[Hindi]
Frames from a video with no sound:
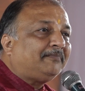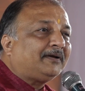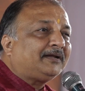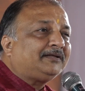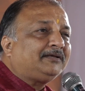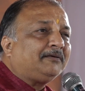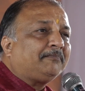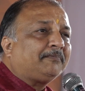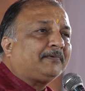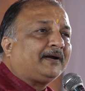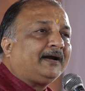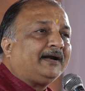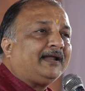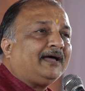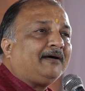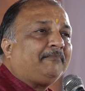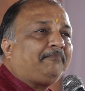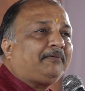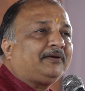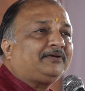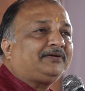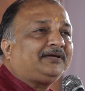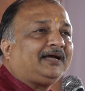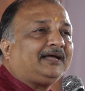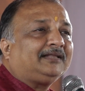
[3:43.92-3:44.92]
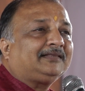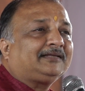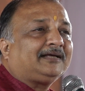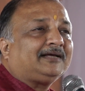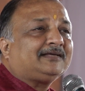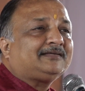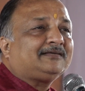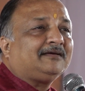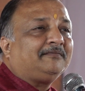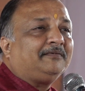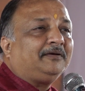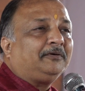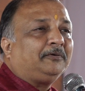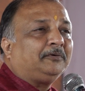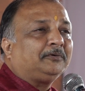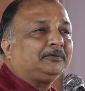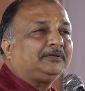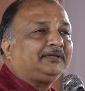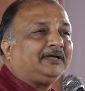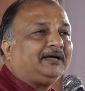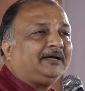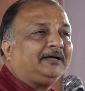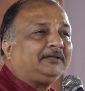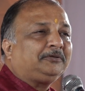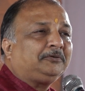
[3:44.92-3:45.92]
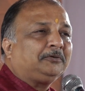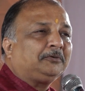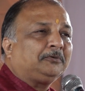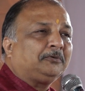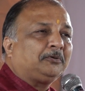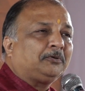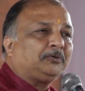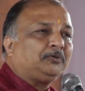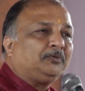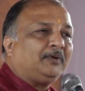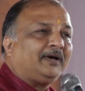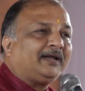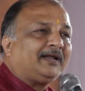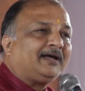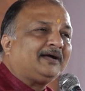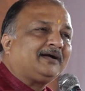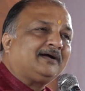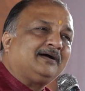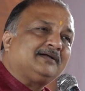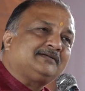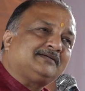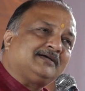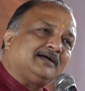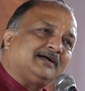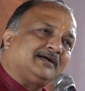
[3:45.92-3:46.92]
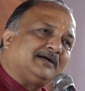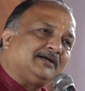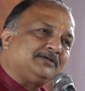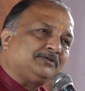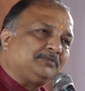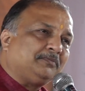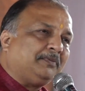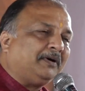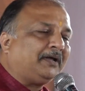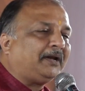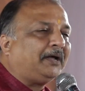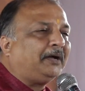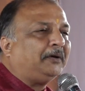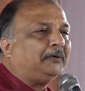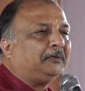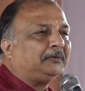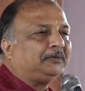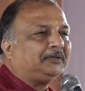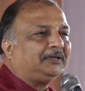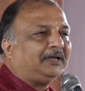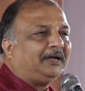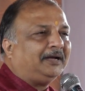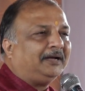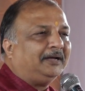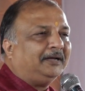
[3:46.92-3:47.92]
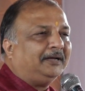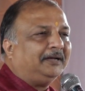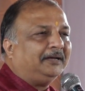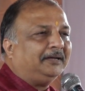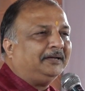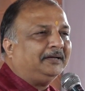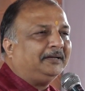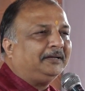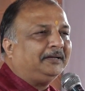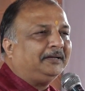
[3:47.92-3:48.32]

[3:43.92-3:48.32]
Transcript: पर जब कड़ा प्रसाद का समय होता है तो गुरुद्वारा खचाखच भरा होता है